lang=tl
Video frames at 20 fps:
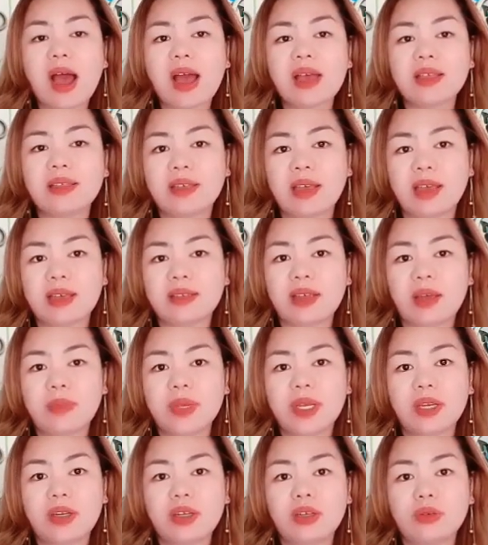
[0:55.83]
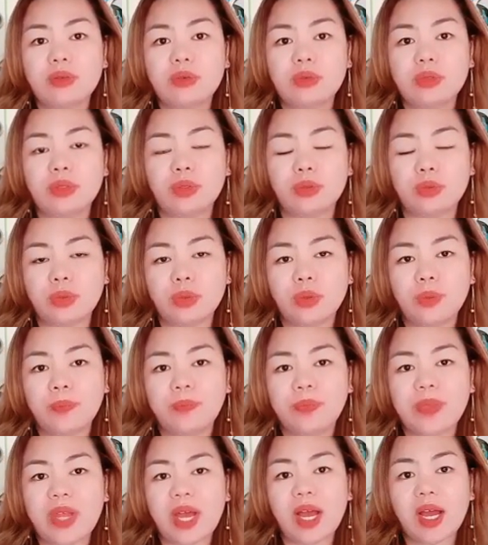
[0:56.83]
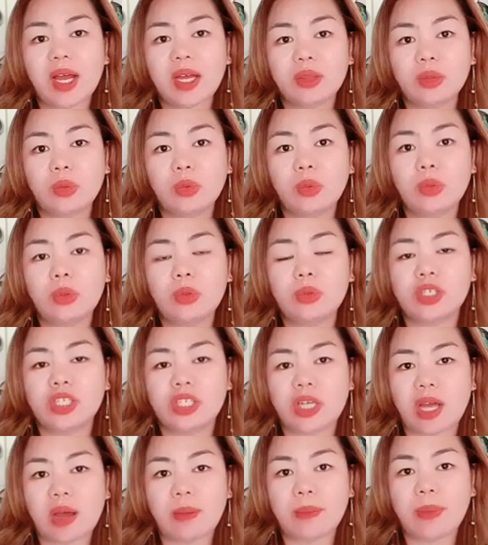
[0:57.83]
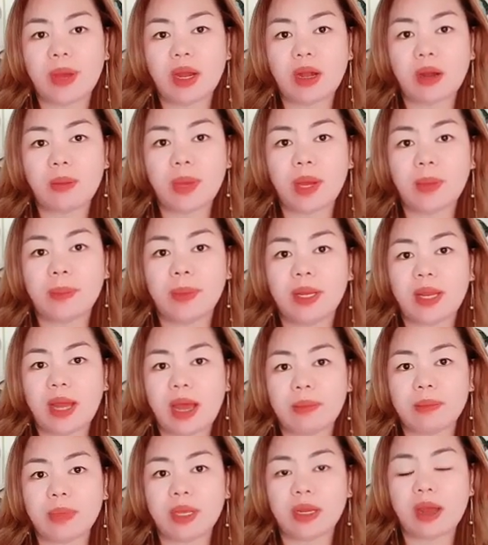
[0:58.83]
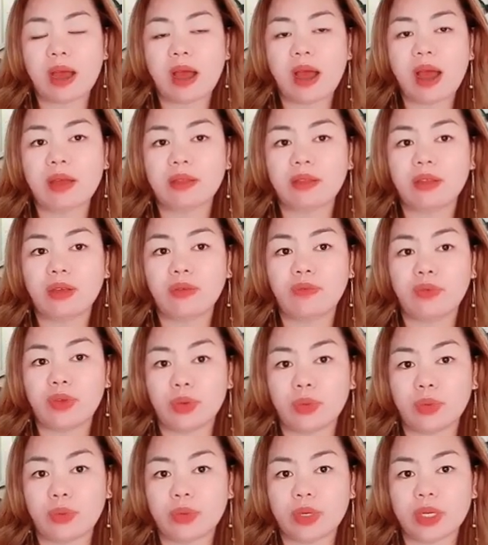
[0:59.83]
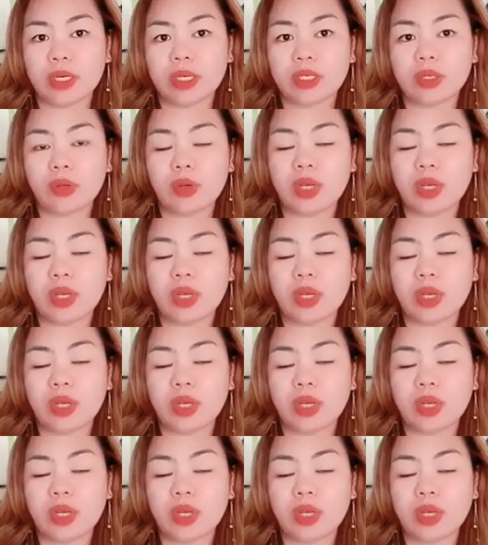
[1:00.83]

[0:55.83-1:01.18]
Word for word: Kasi sabi nga ni YouTube, nakakatulong siya para magpadami ng ating viewers.